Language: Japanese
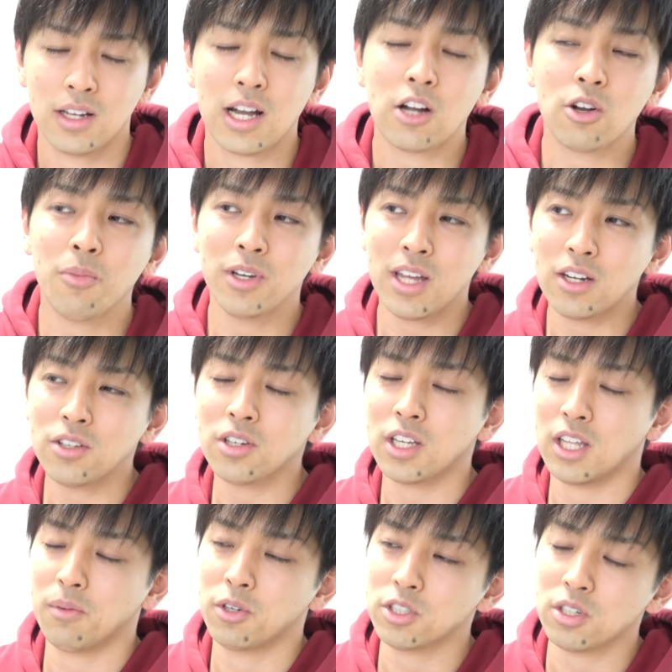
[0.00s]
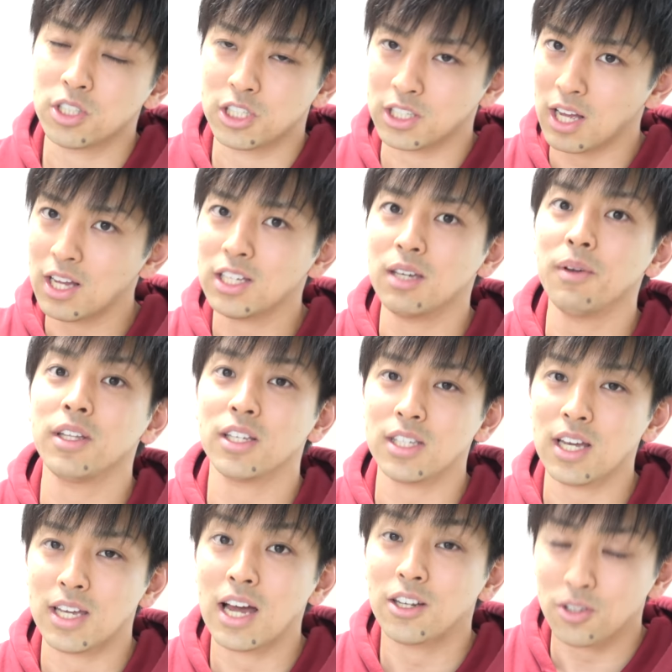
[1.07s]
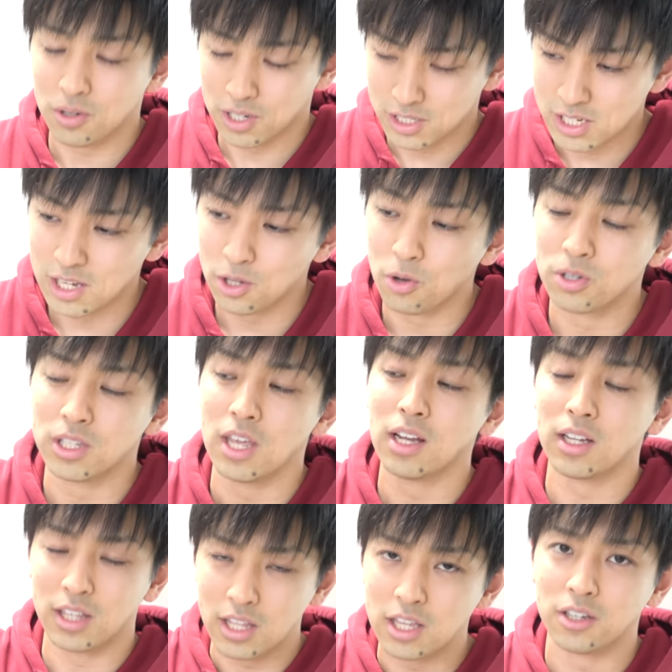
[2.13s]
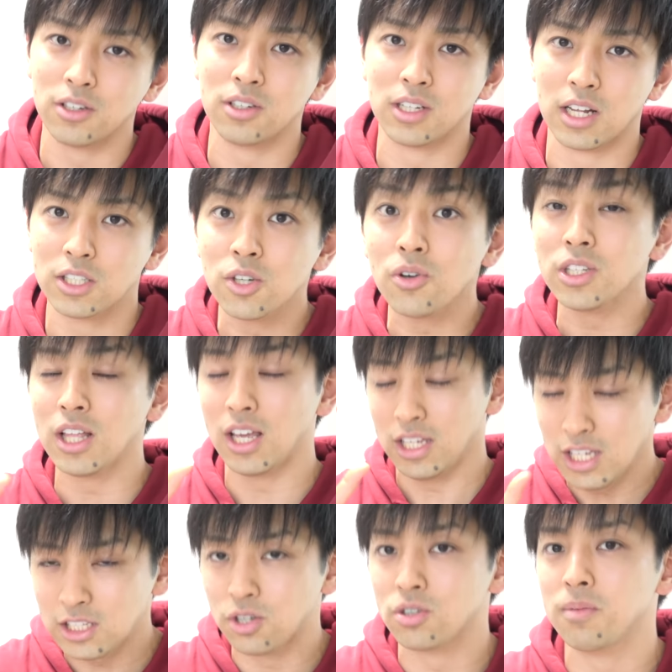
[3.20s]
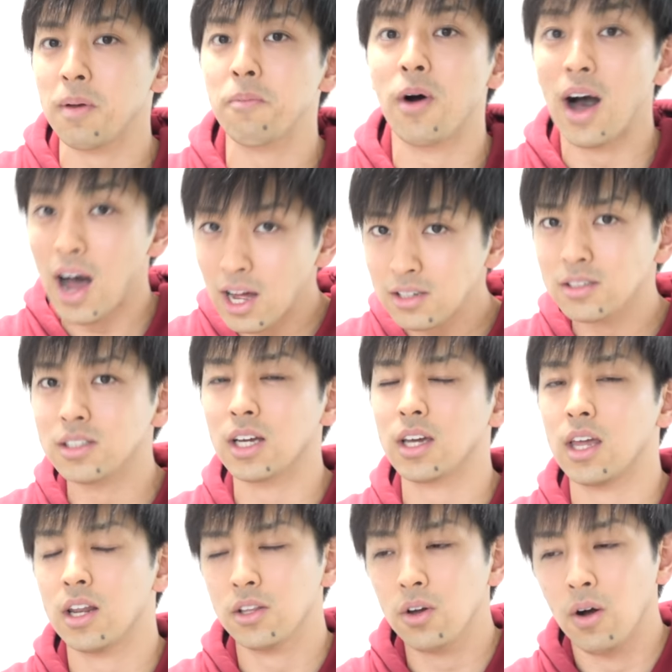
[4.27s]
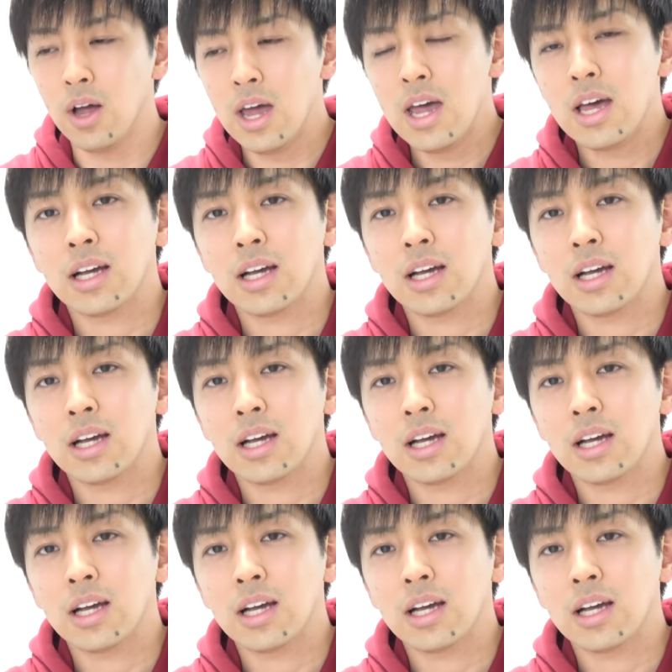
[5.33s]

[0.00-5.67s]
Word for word: 過去問やるときにもちろん時間決めてさやるとかさ、得点が出てくるからそういったいい側面もあるんだけれど、